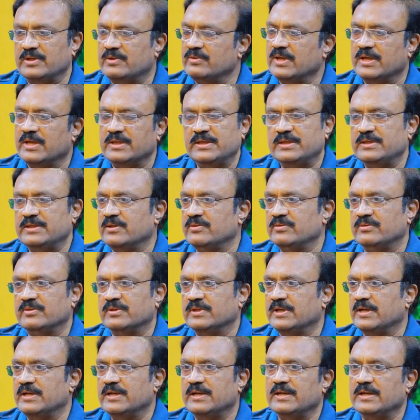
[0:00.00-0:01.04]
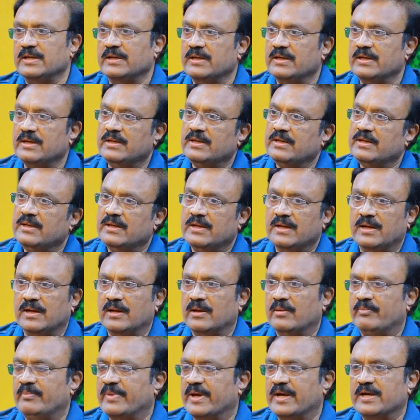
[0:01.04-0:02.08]
ఇది కూడా అదే జరుగుతుంది ఏంటంటే
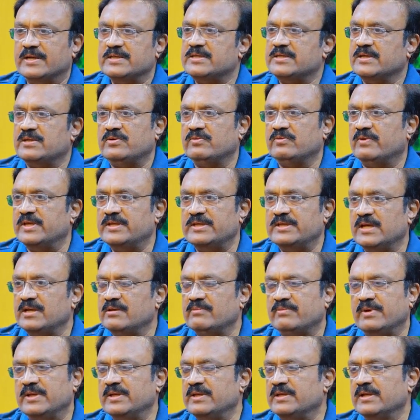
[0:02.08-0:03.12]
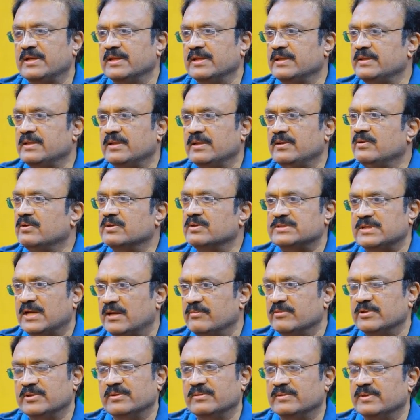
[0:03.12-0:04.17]
పెరటి చెట్టు వైద్యానికి పనికిరాదని తెలుగు
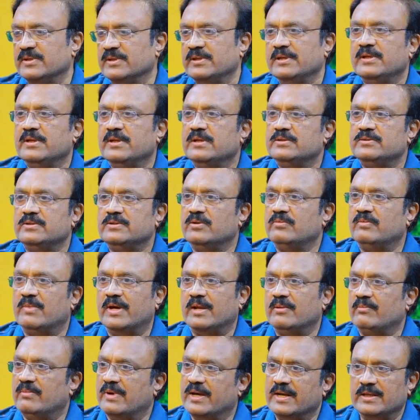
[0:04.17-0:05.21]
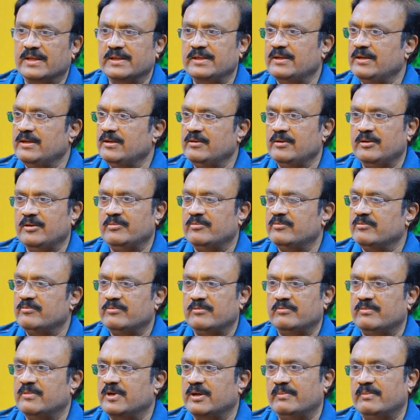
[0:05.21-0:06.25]
సామెత ఉంది సో మన మనది
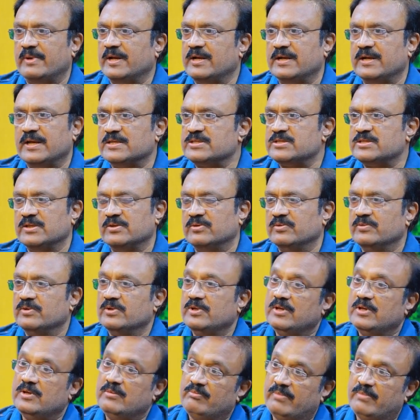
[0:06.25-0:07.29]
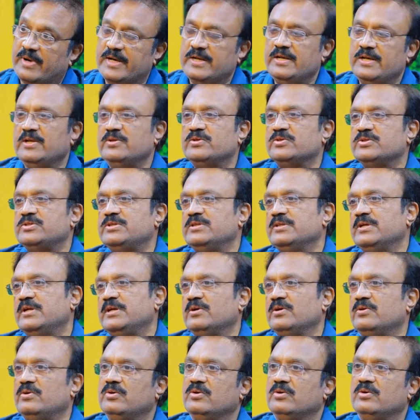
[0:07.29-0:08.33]
మనకు నచ్చదు బయట నుంచి
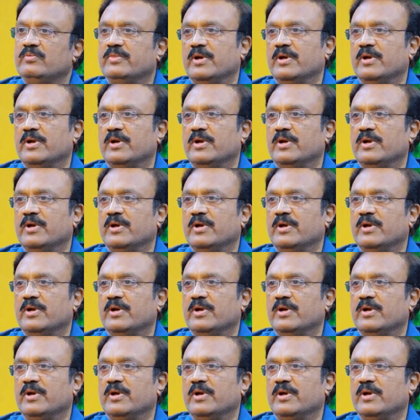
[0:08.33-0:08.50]
వచ్చిందంటే ఓహో